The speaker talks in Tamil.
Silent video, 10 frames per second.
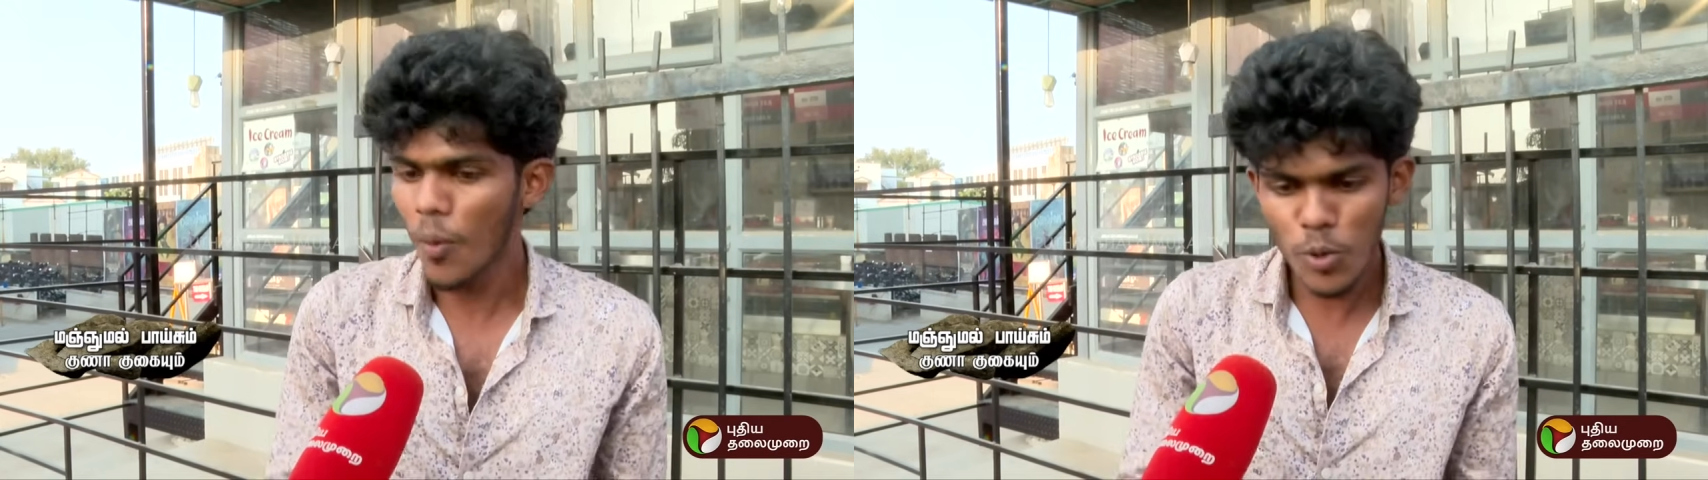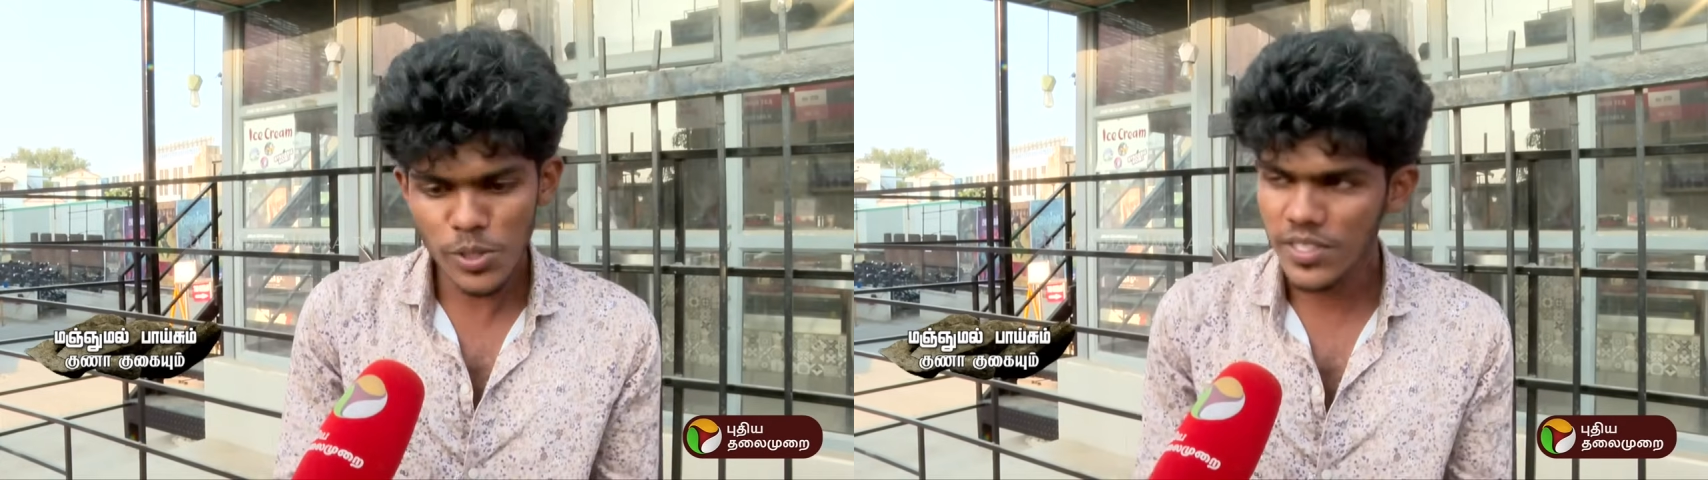
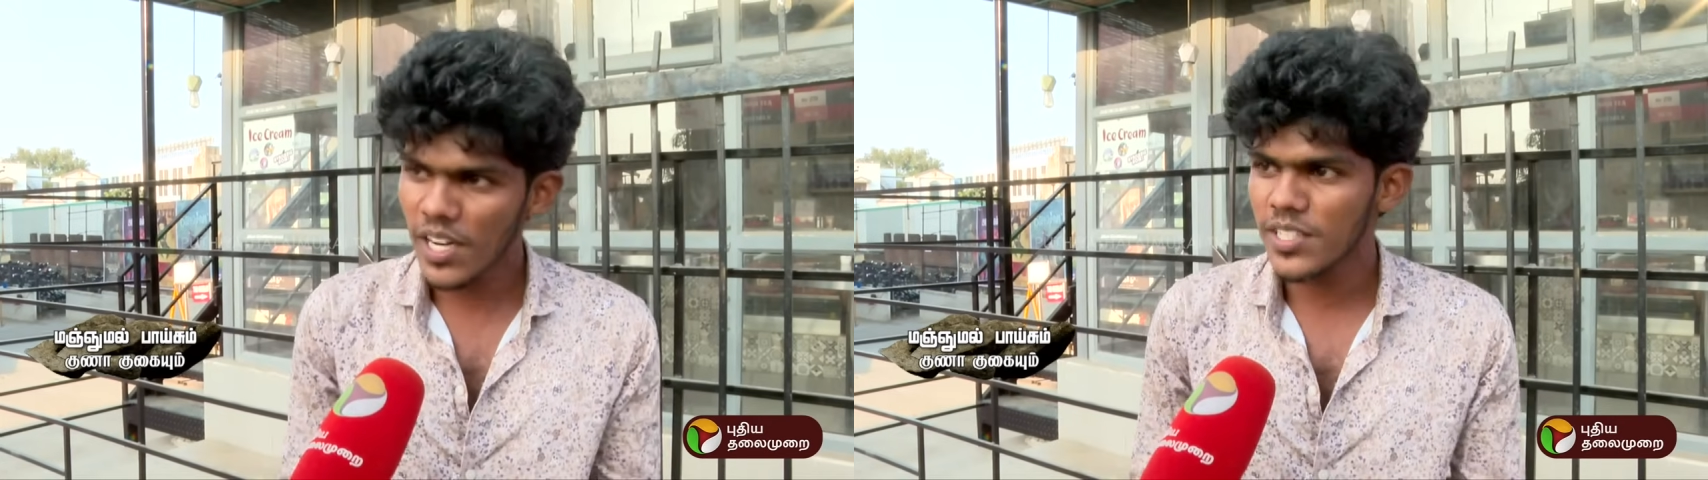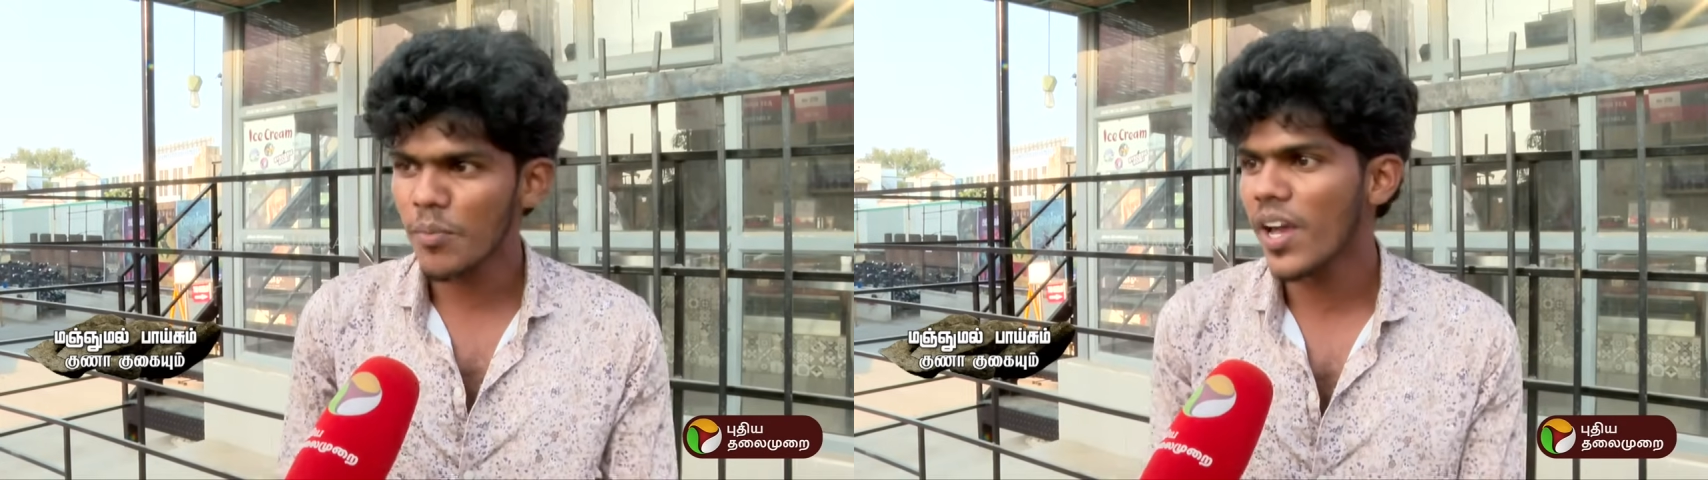எமோஷன்ஸ்
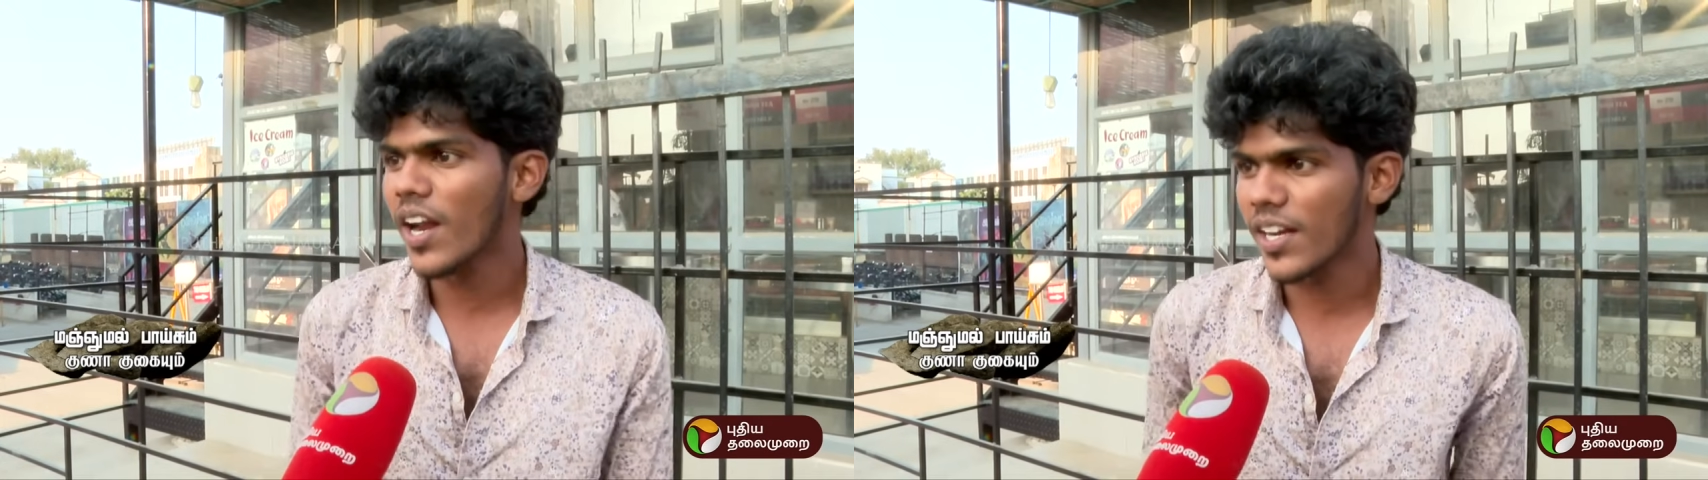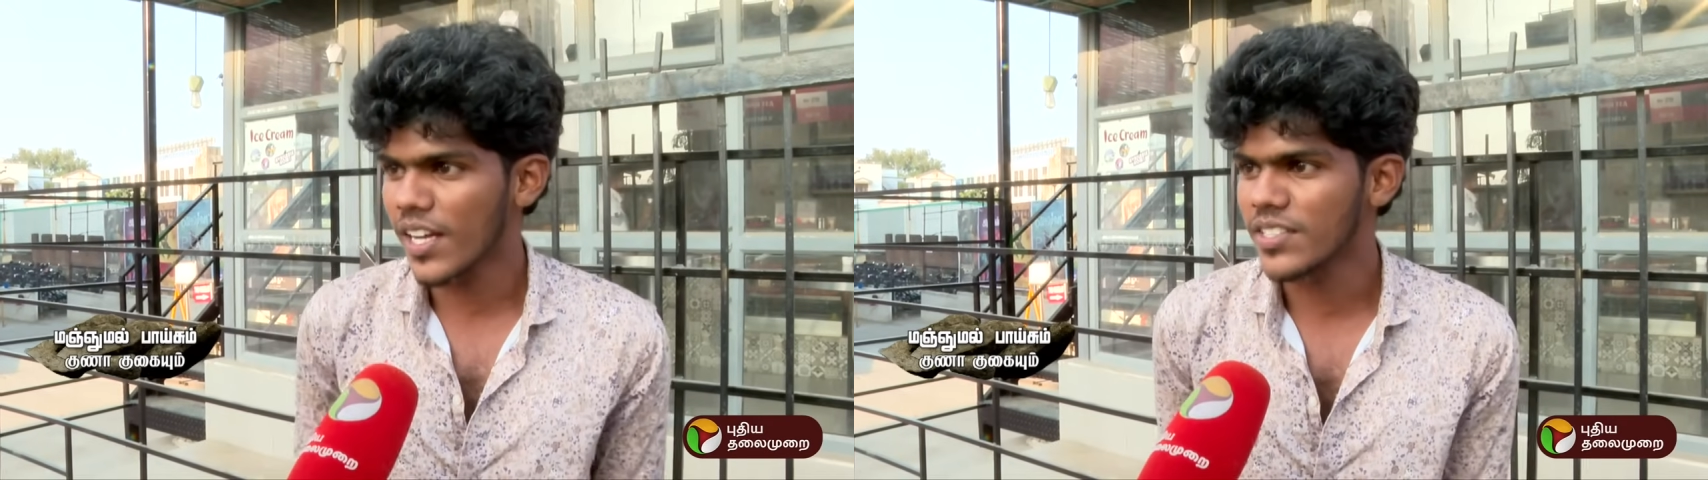எல்லாம் செம்மையாக
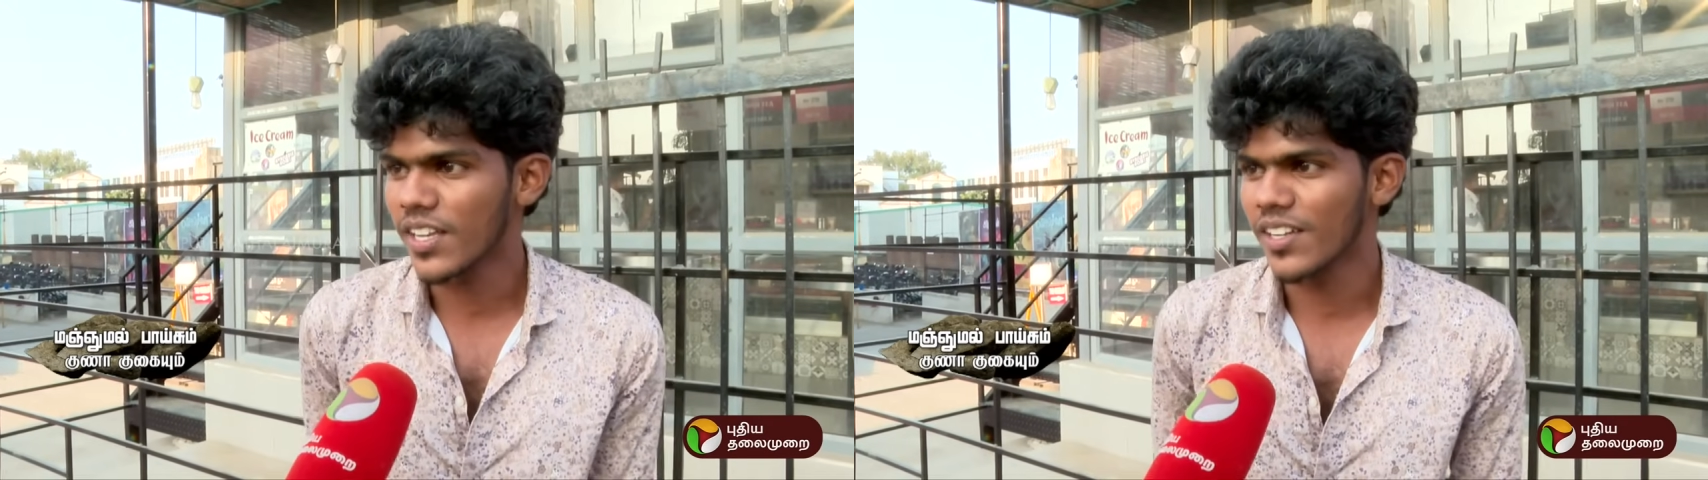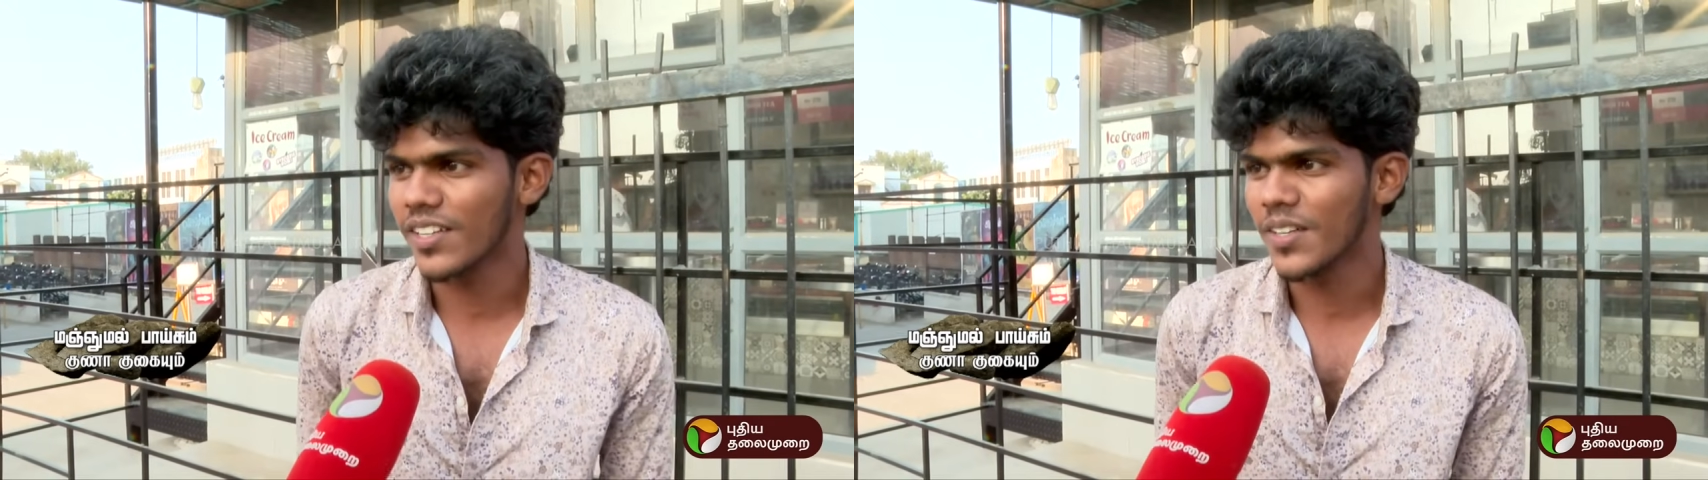கனெக்ட் ஆச்சு
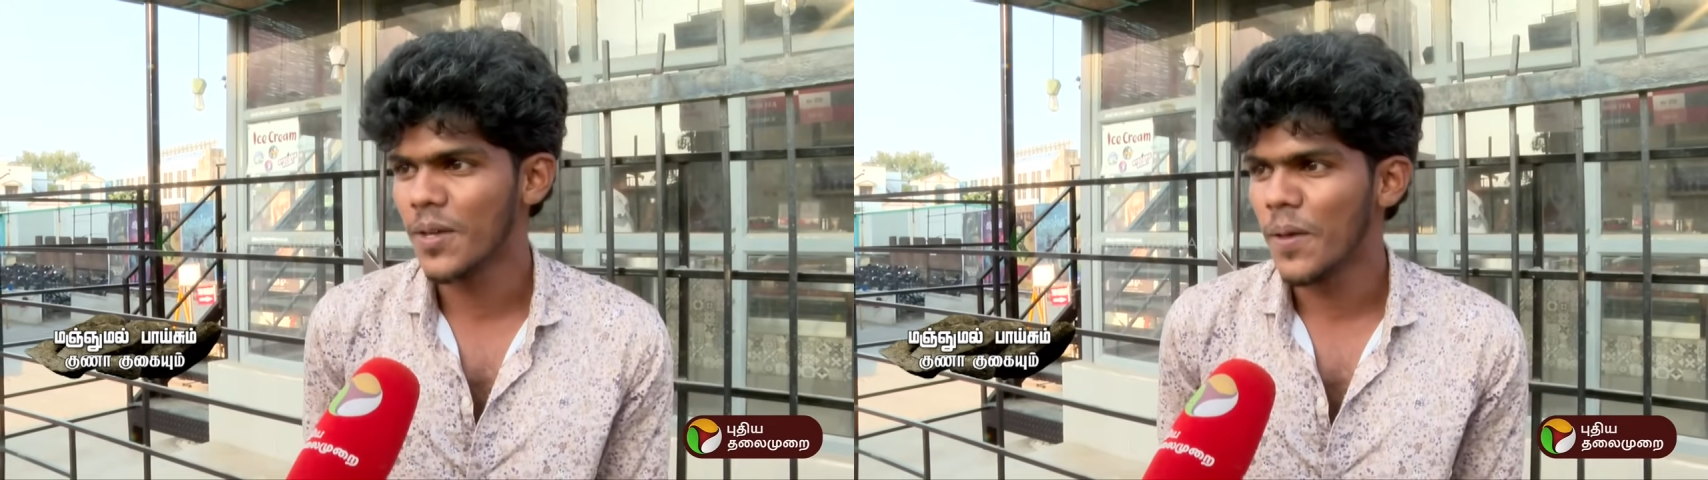எங்களுக்கு